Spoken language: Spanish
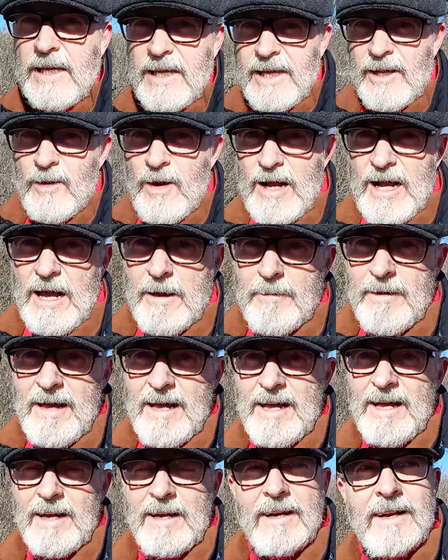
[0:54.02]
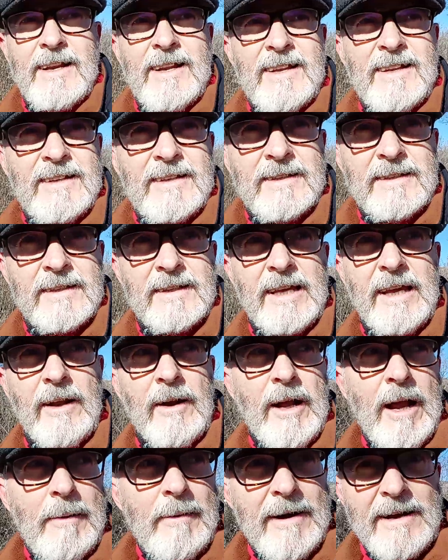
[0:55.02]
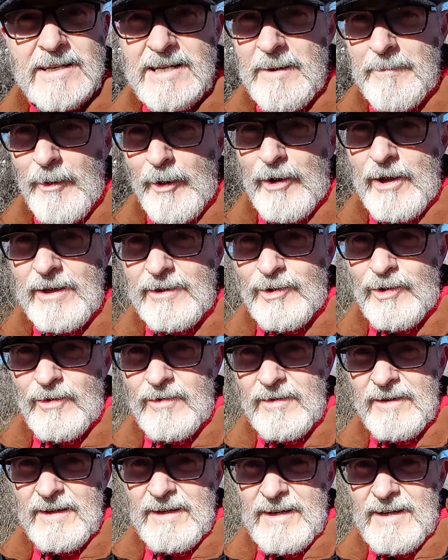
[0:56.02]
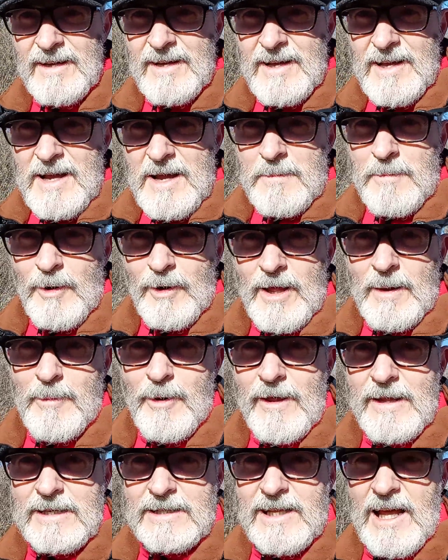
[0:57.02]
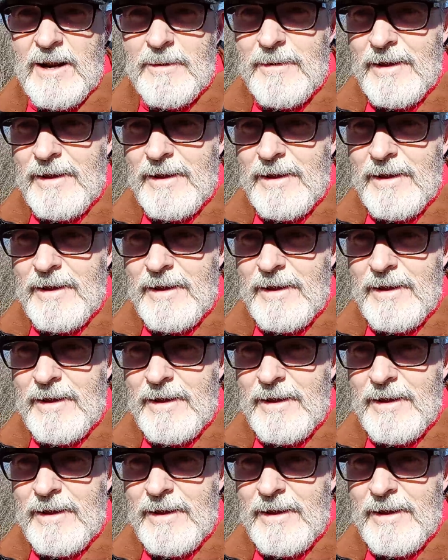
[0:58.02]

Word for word: quiero acabar, quiero acabar ese proyecto porque puede estar